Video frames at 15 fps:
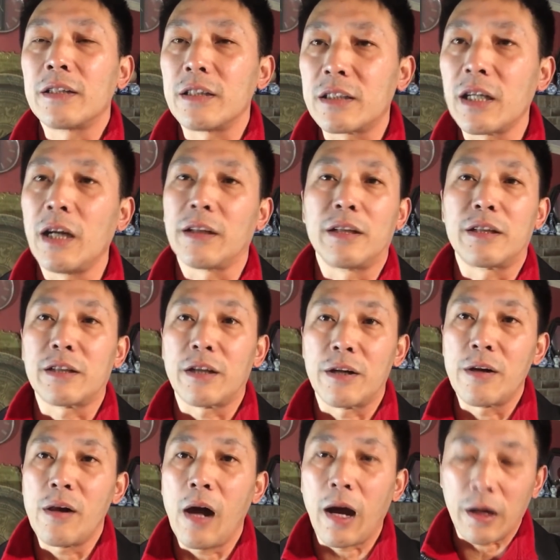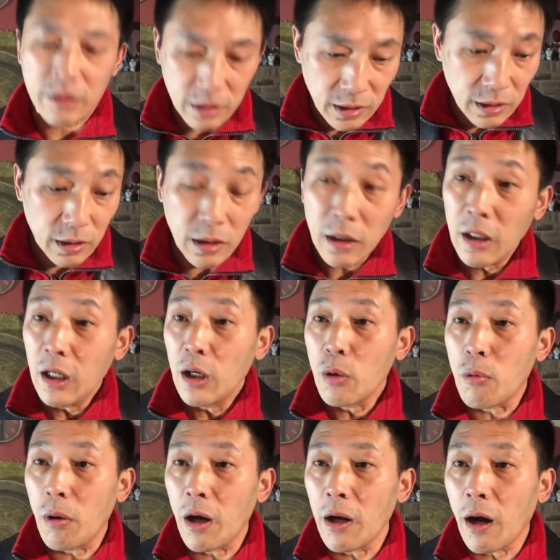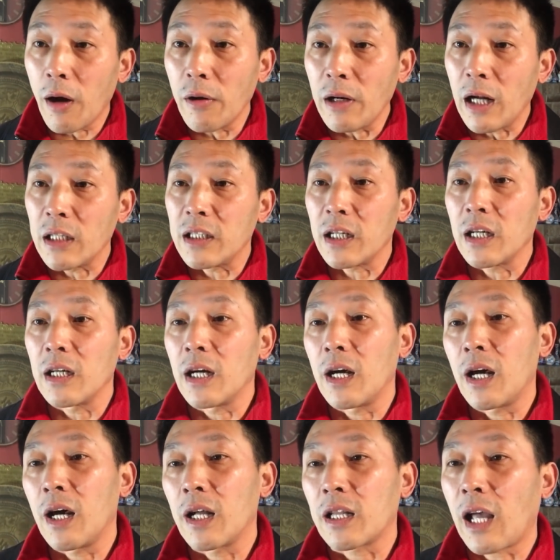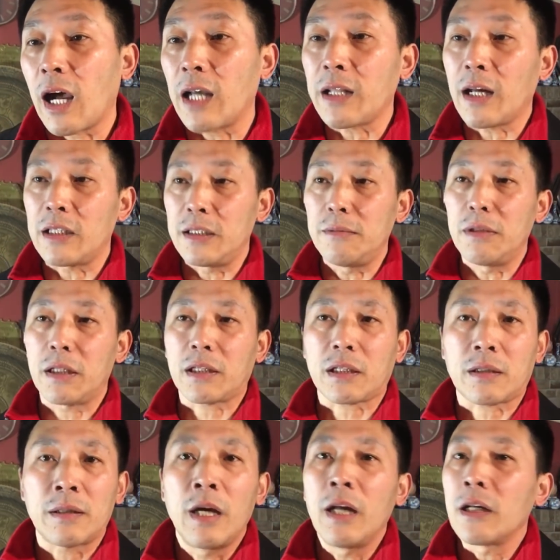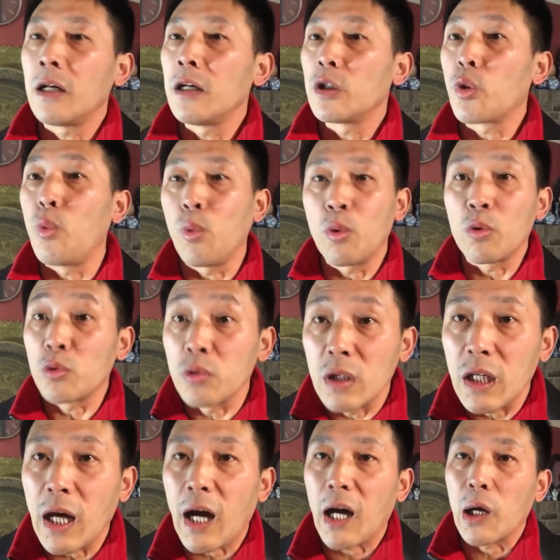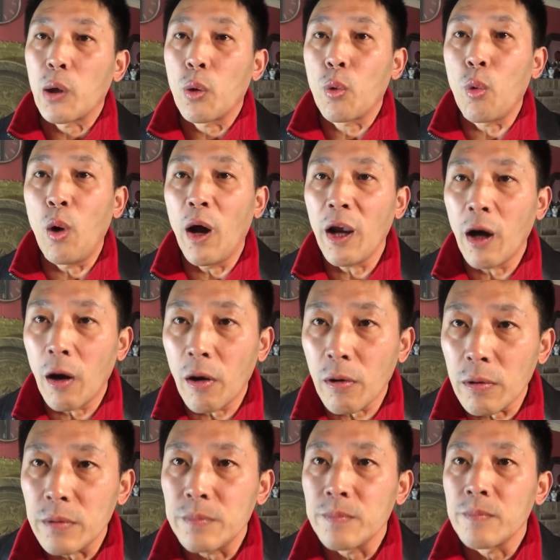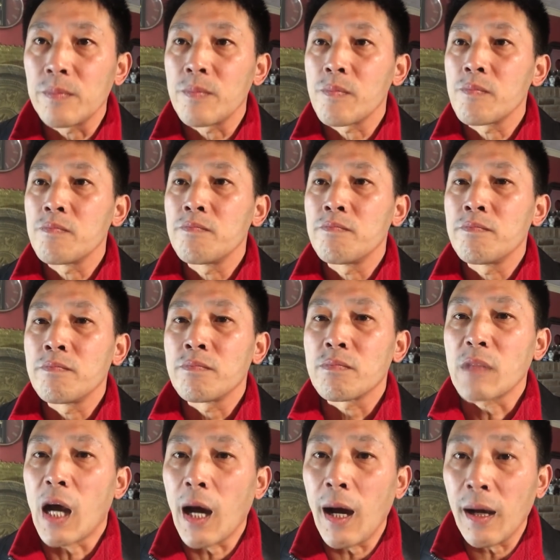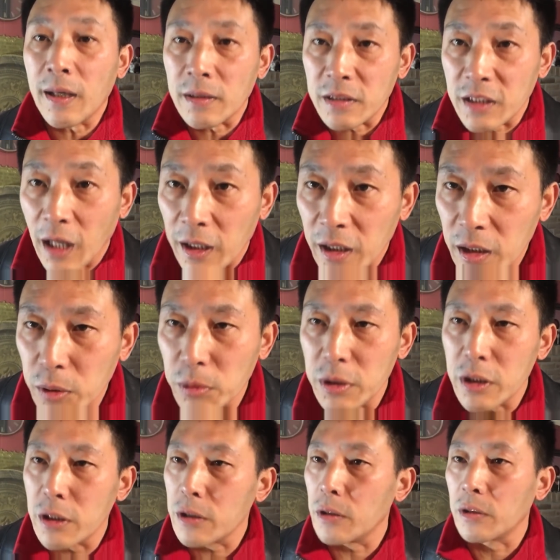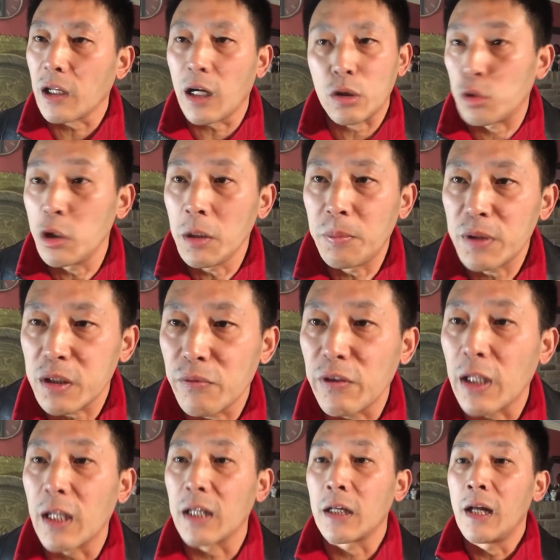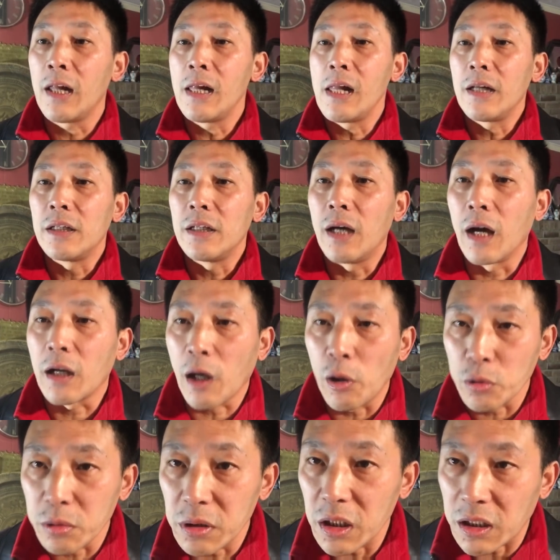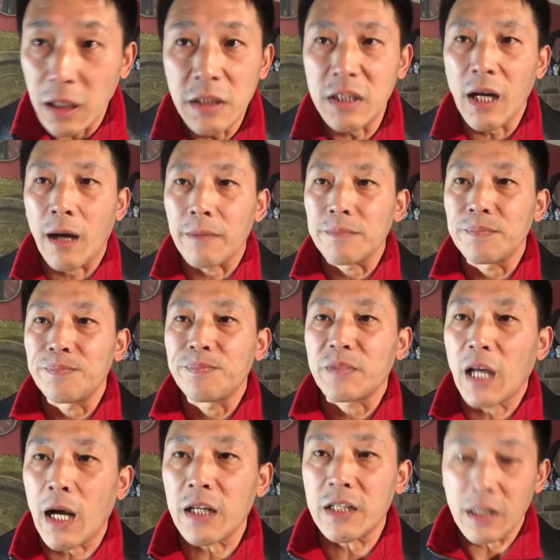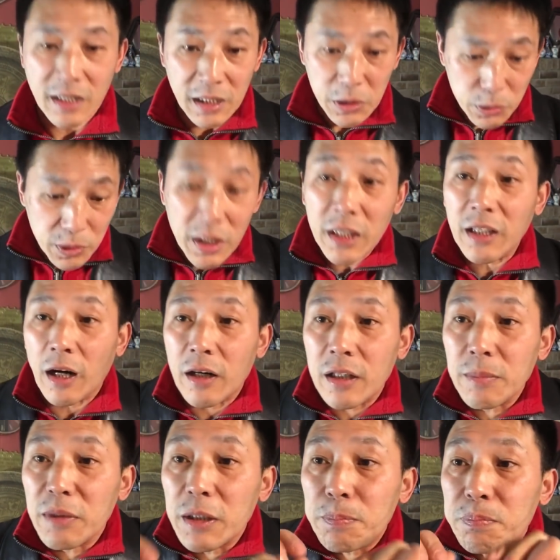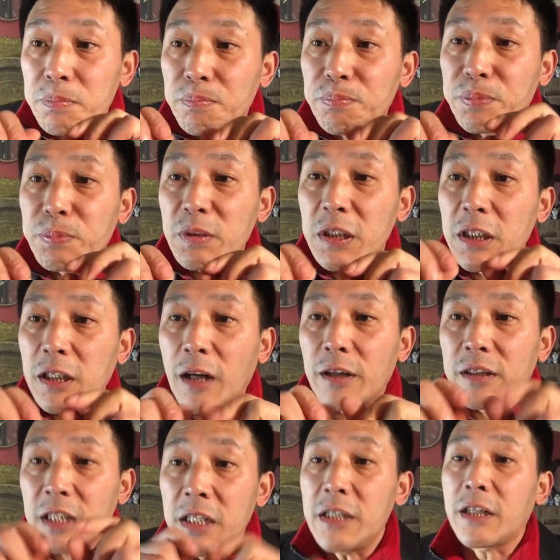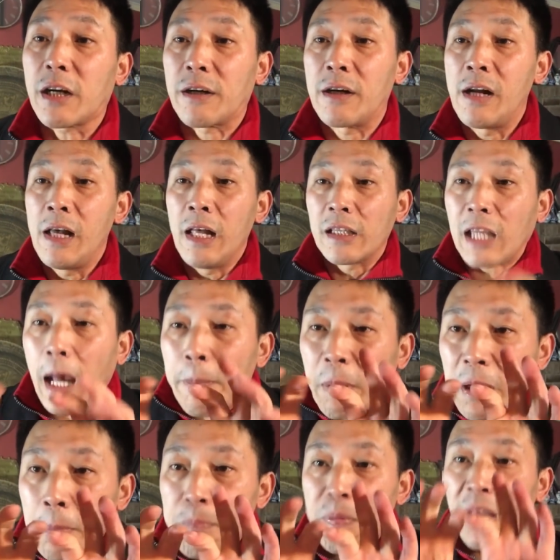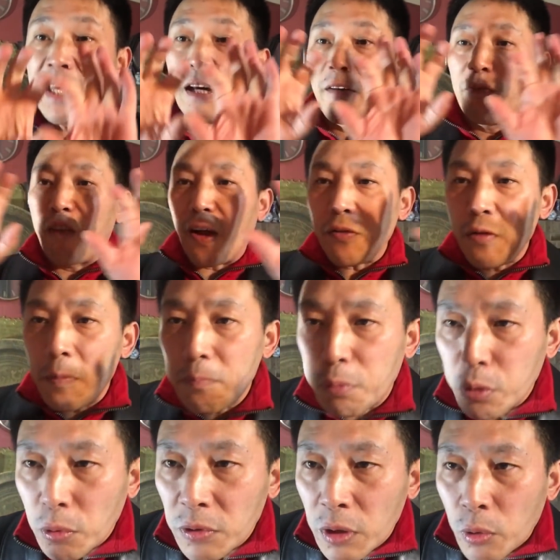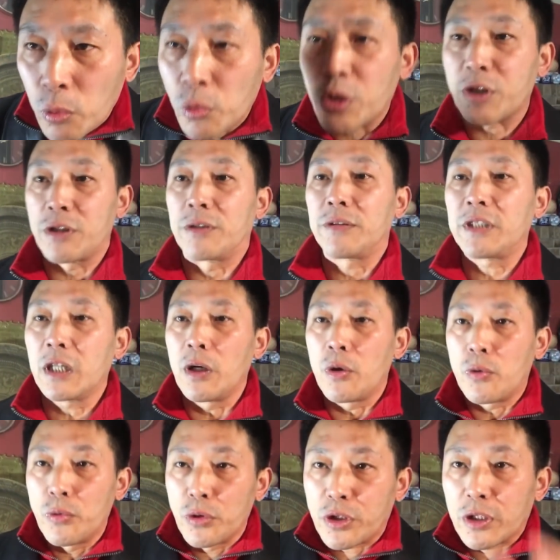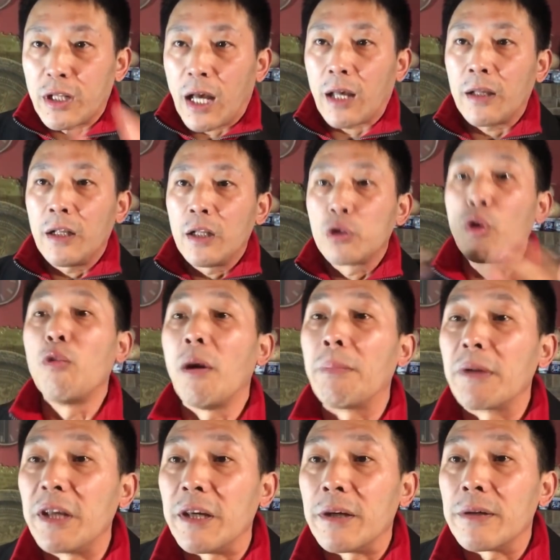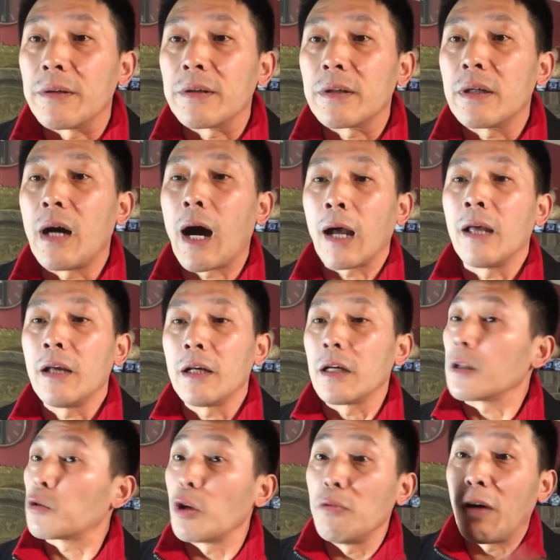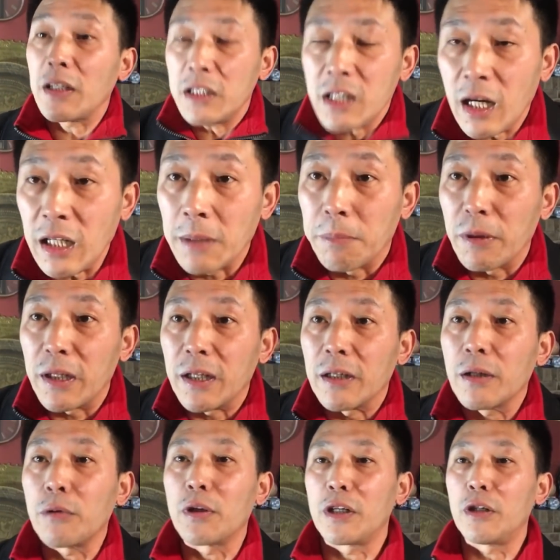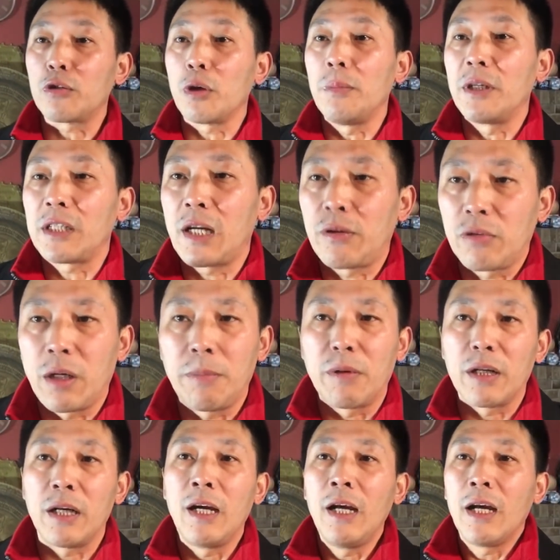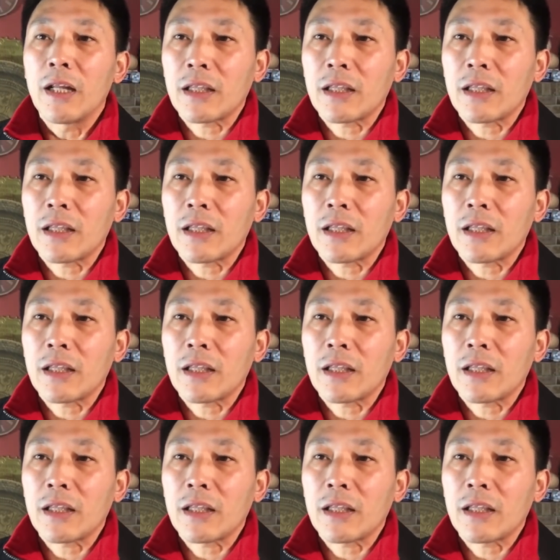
是这样的事儿啊，这个郭幺呢，这个他呢，因为注意啊，郭幺他讲一个东西的时候，他绝对不是为了呃告诉你真相，他是根据一点这么一。一点真事儿，他把它编一个完全不同的故事，这个故事呢对我不利啊，对王岐山也不利，或者是对孟建柱也不利，